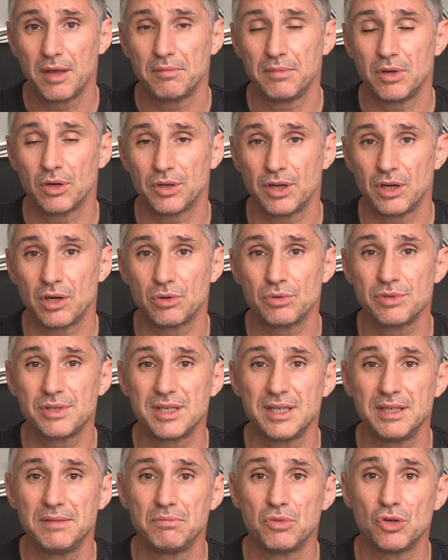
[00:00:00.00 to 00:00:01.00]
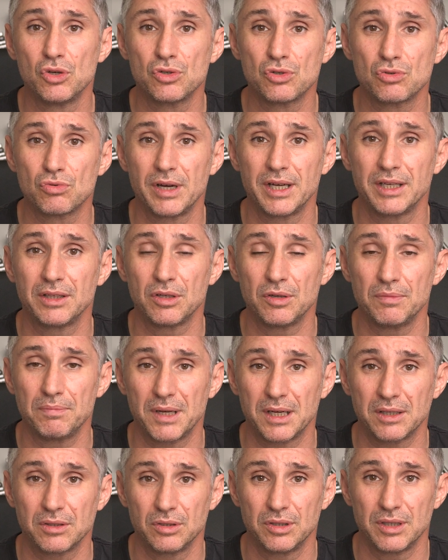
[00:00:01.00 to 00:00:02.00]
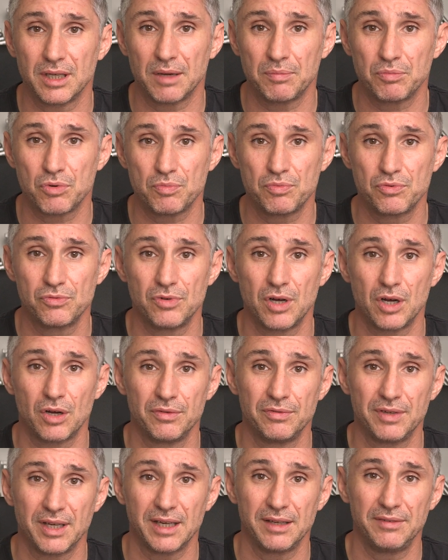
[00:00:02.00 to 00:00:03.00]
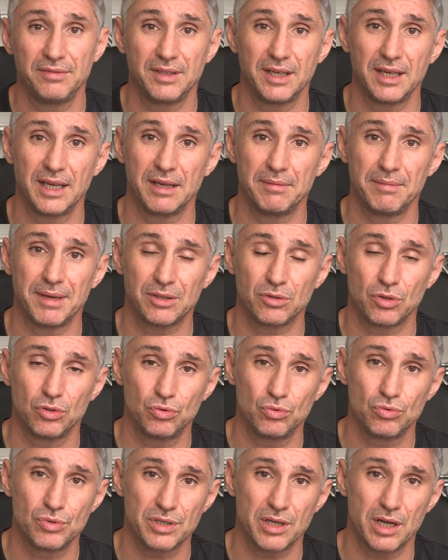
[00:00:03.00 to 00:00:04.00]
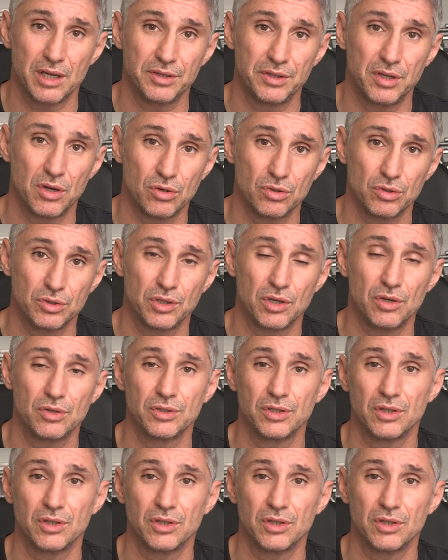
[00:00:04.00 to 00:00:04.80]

mais on a aussi besoin d'un partenaire pour pouvoir vérifier et mettre tout ça dans le temps,